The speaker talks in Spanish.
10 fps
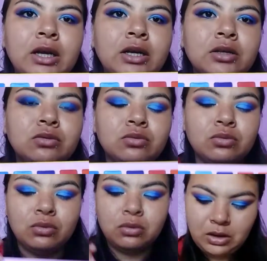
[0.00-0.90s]
azul
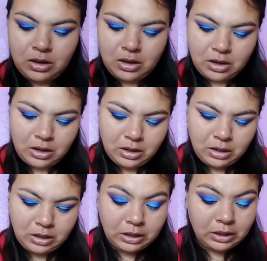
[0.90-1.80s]

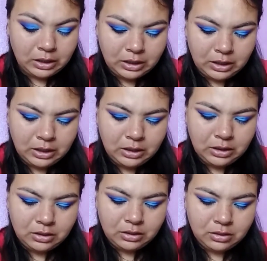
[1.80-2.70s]
eh, rey